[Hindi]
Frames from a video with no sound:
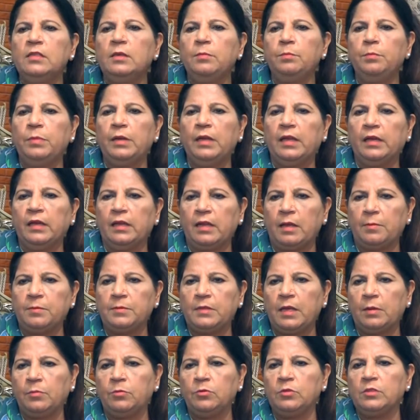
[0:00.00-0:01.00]
सिंपल अगर आप
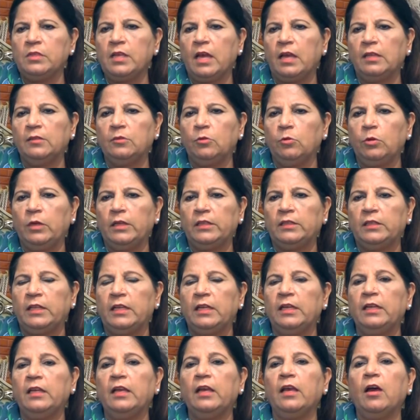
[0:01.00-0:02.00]
साबुन से हाथ धो लेते
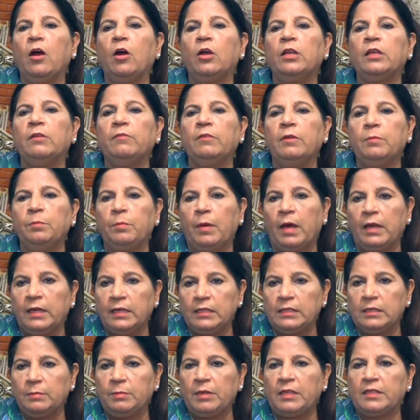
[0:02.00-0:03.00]
हैं और इवन
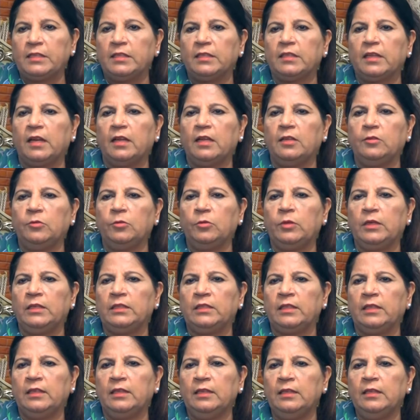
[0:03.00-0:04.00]
पानी से भी अच्छी तरह हाथ धो
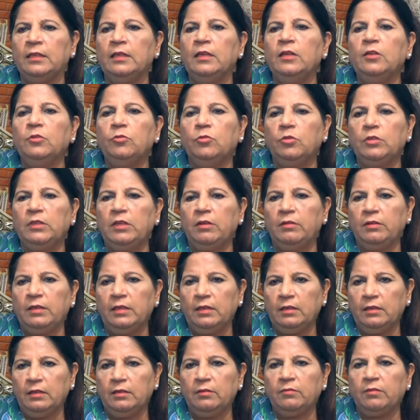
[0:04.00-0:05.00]
लेते हैं तो ये
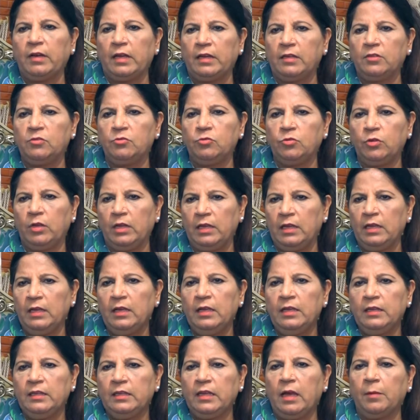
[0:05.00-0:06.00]
वायरस जो है
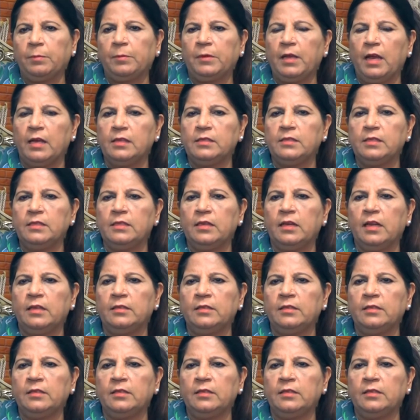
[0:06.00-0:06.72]
ये आपके हाथ से चला